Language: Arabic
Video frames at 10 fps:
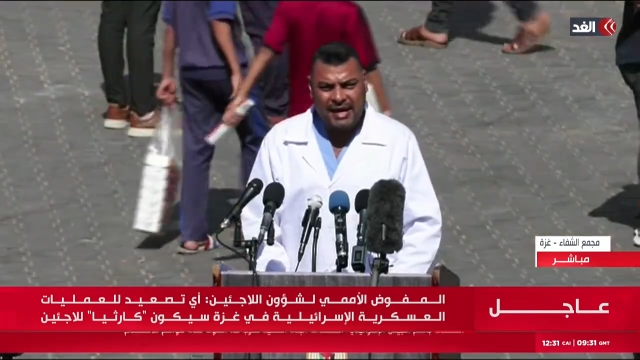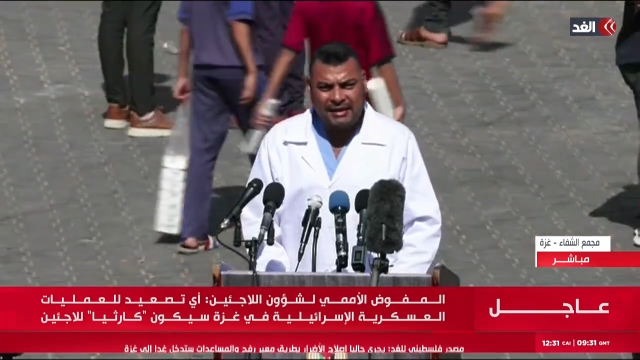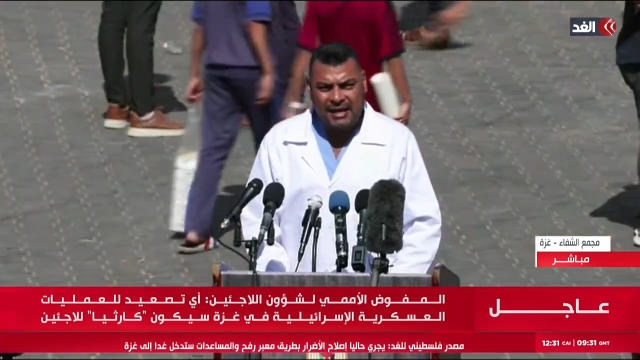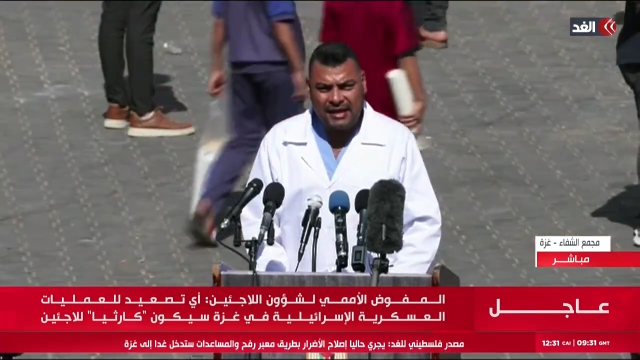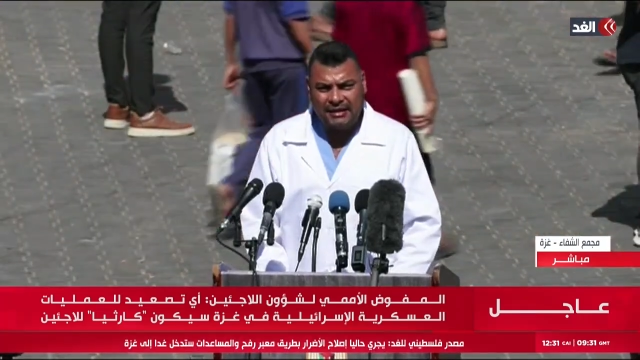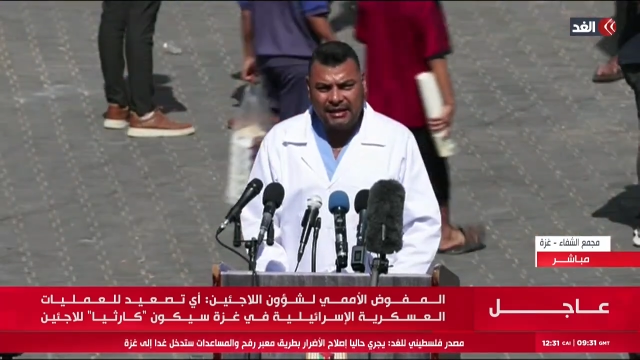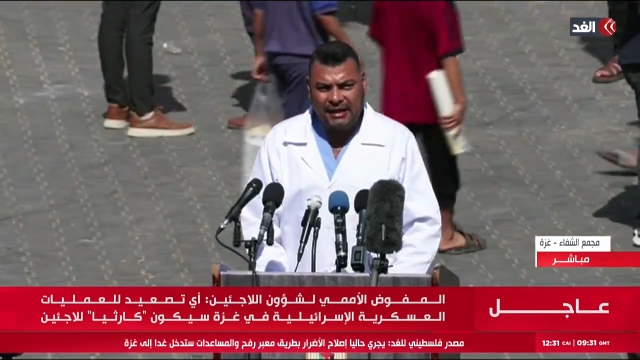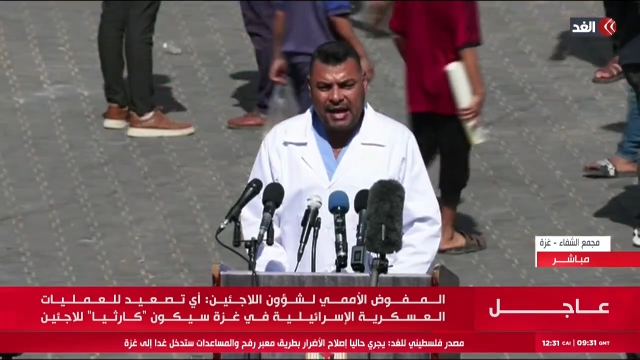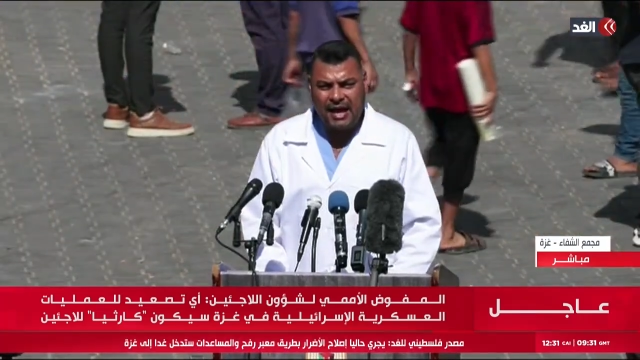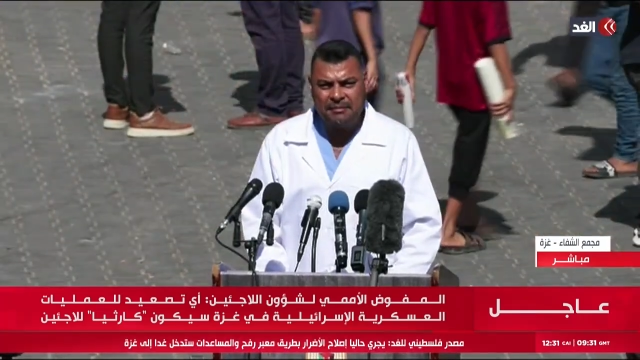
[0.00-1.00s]
ولا
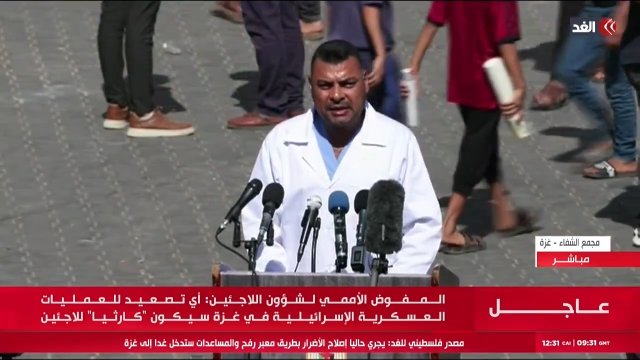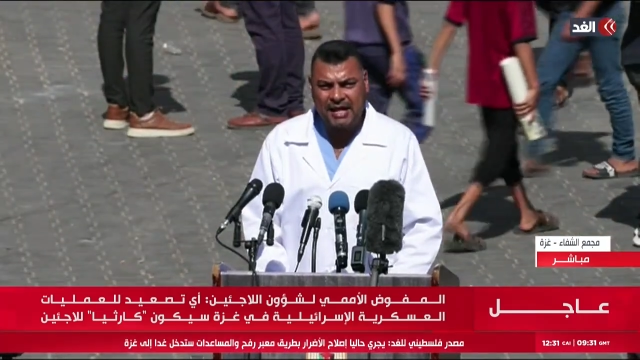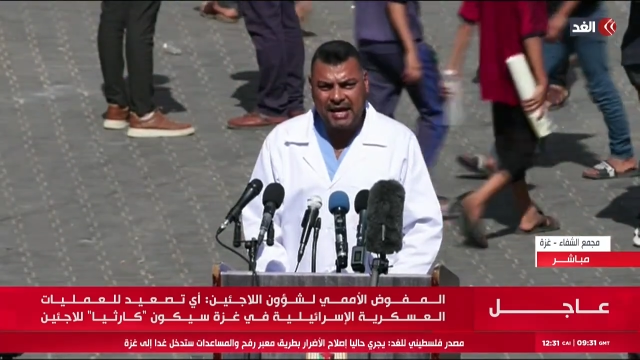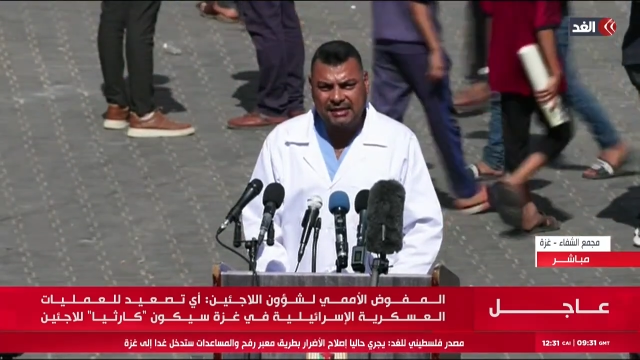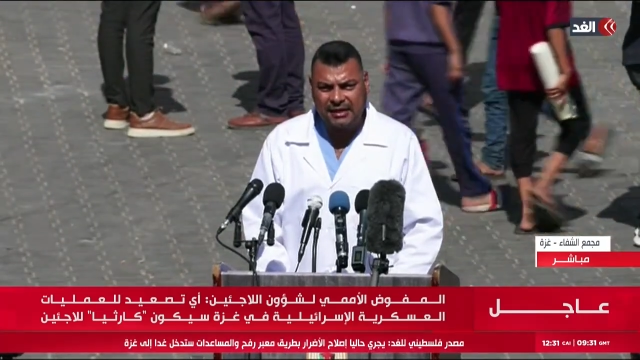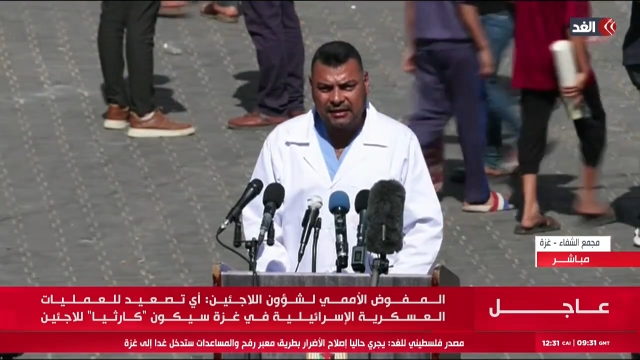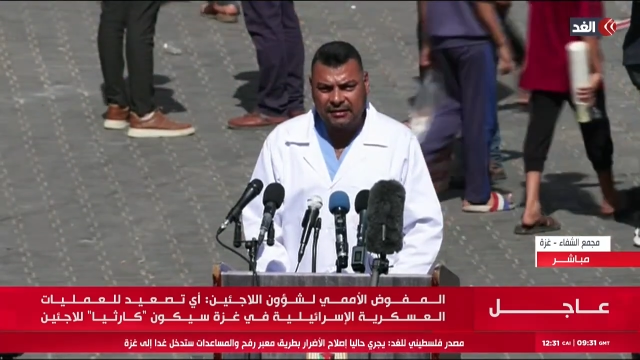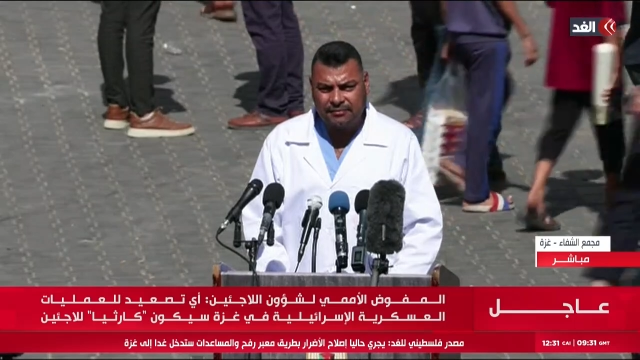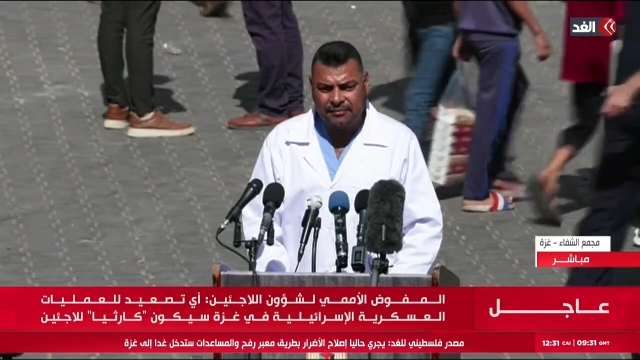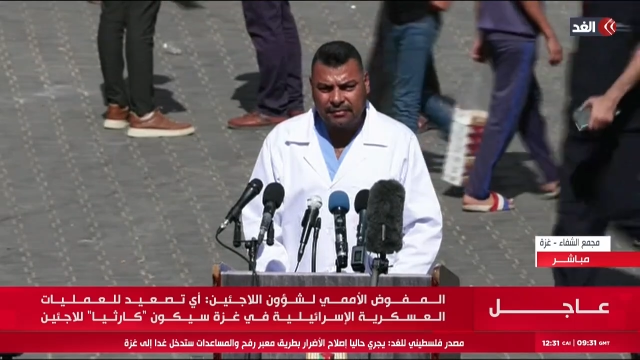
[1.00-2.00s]
زالت هذه
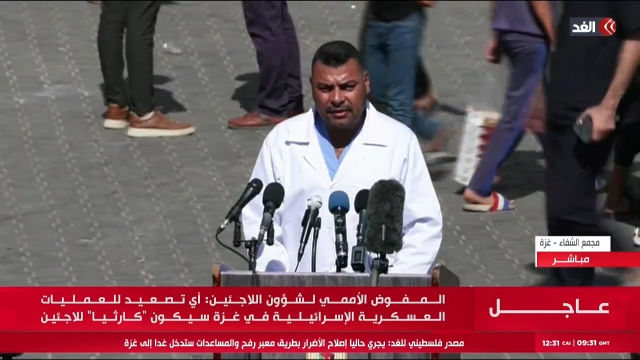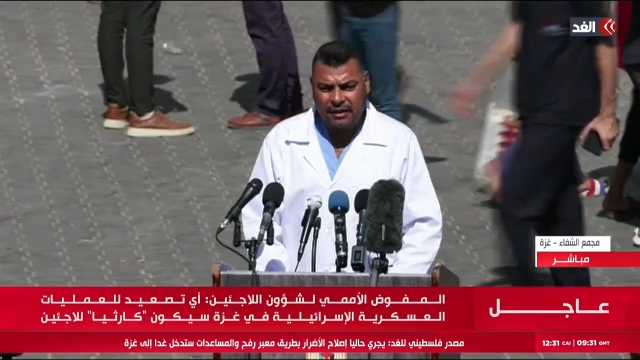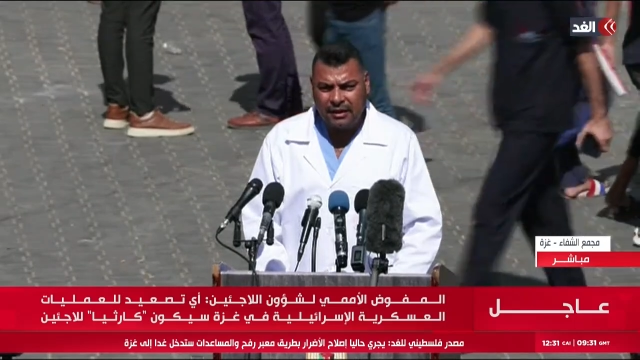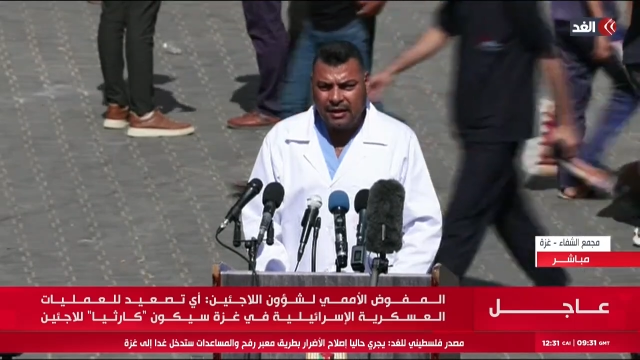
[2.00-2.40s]
المجازر